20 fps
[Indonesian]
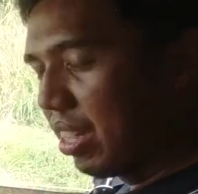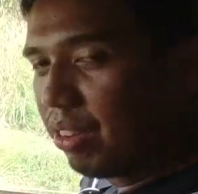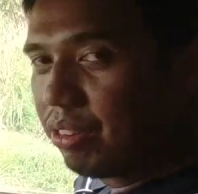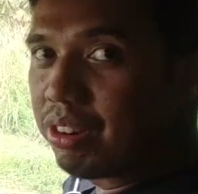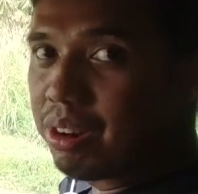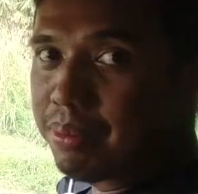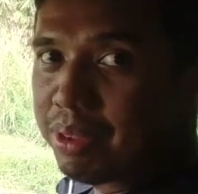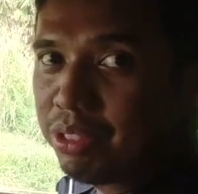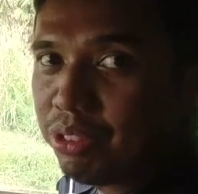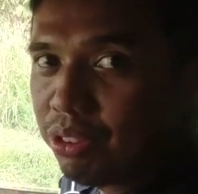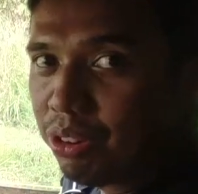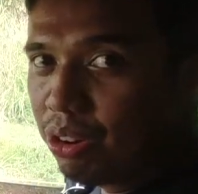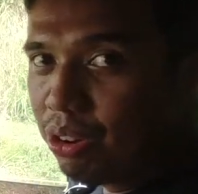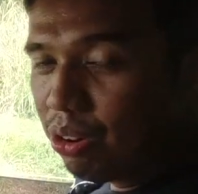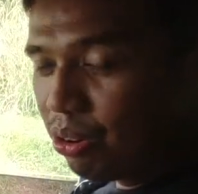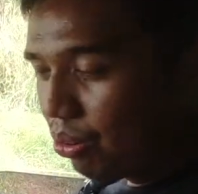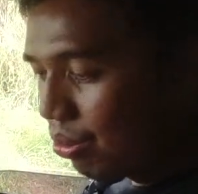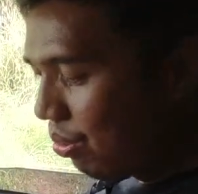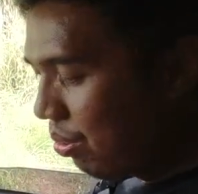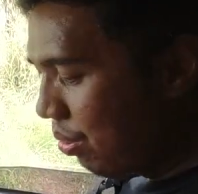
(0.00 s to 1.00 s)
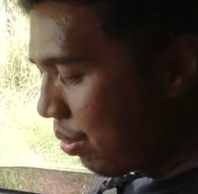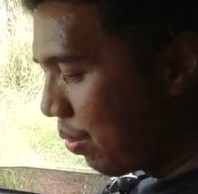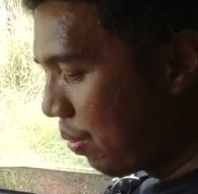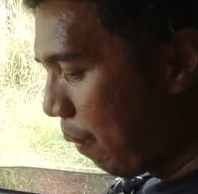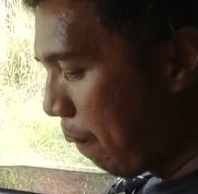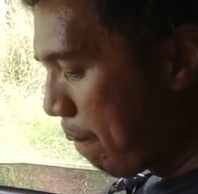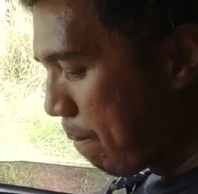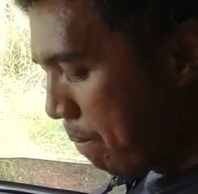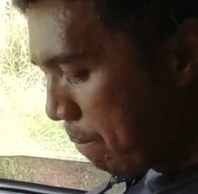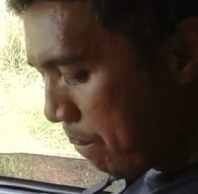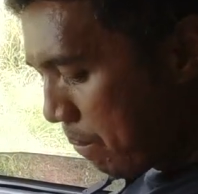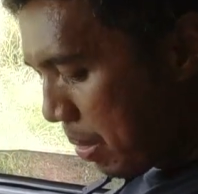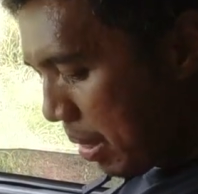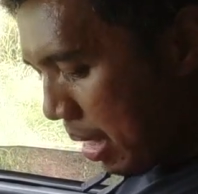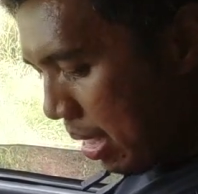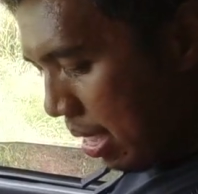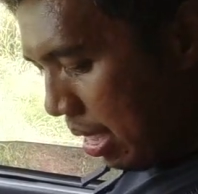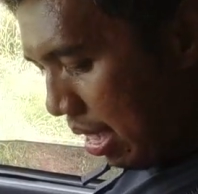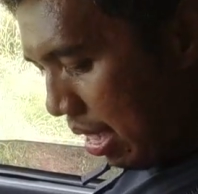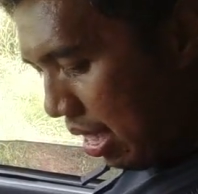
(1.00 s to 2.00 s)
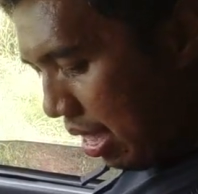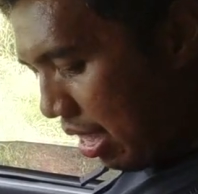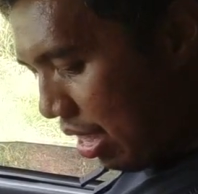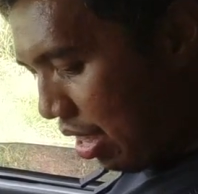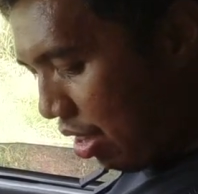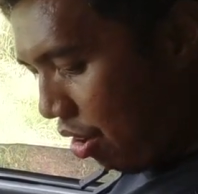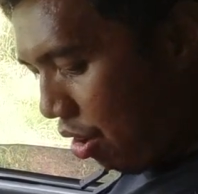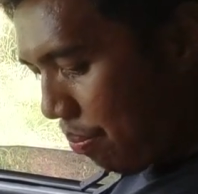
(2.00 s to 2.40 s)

Sudah masuk low. Uh,